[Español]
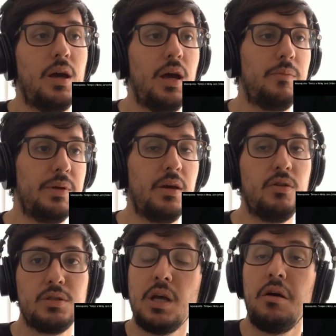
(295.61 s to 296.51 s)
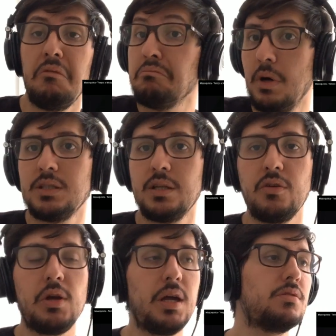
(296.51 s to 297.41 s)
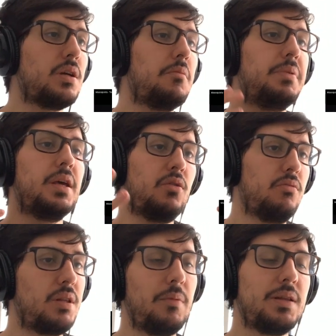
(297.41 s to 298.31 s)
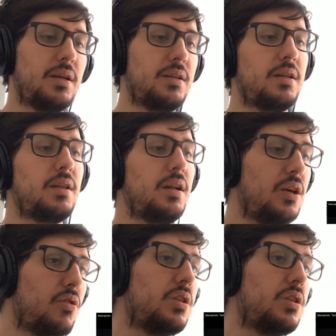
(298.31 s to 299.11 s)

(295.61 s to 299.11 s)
El video está bastante bien, o sea, el video te mantiene entretenido,